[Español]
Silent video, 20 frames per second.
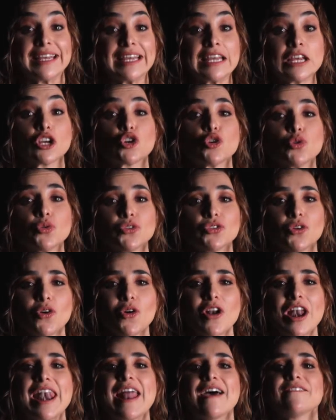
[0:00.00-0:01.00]
e incluso
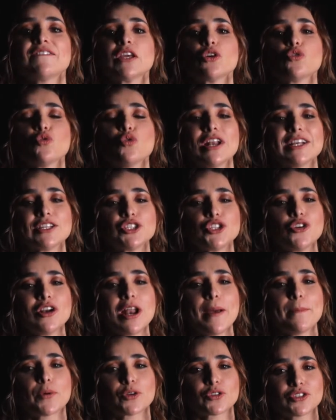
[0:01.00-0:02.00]
la vinculación
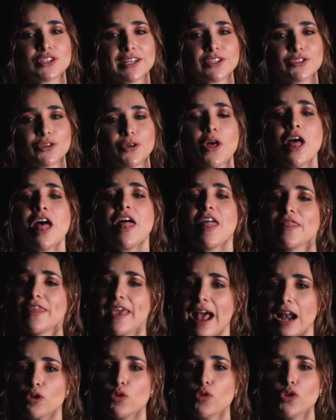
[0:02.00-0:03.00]
a proceso de
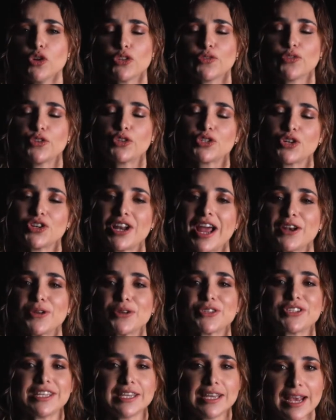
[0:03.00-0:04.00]
algunos
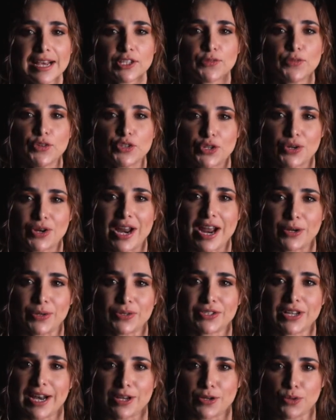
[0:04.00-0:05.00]
funcionarios y exfuncionarios
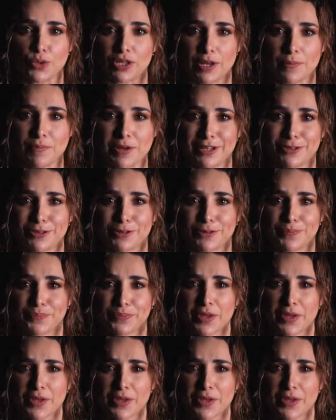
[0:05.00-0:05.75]
del ayuntamiento.